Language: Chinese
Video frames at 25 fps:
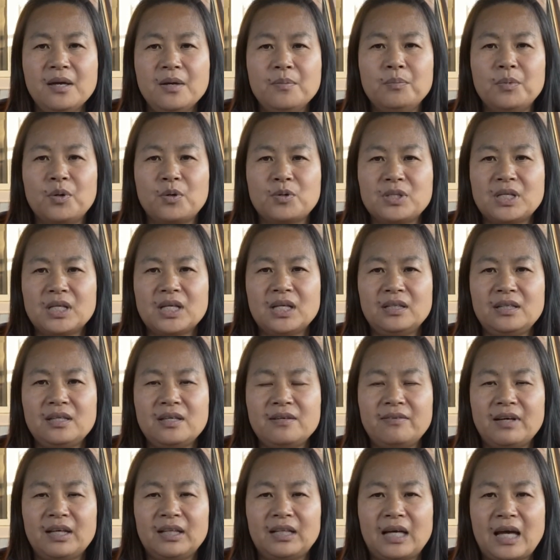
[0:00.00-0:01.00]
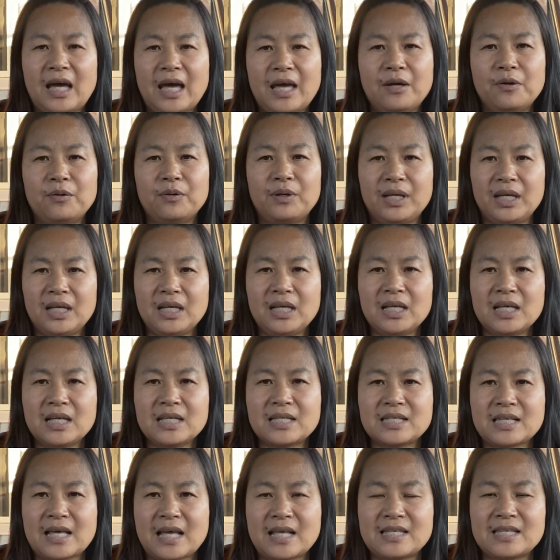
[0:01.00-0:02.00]
某些个地方呢，还有零零
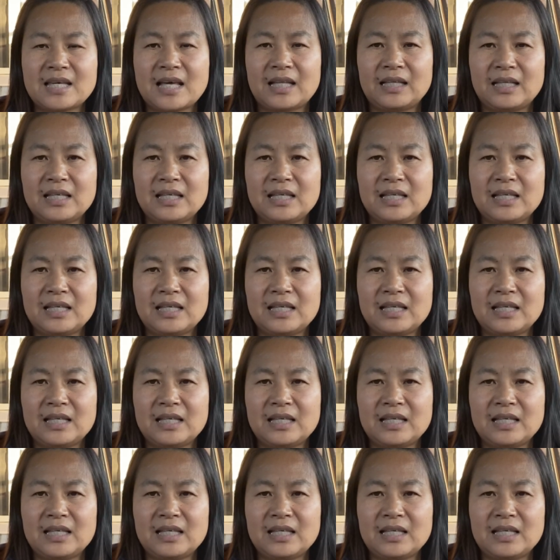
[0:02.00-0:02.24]
散散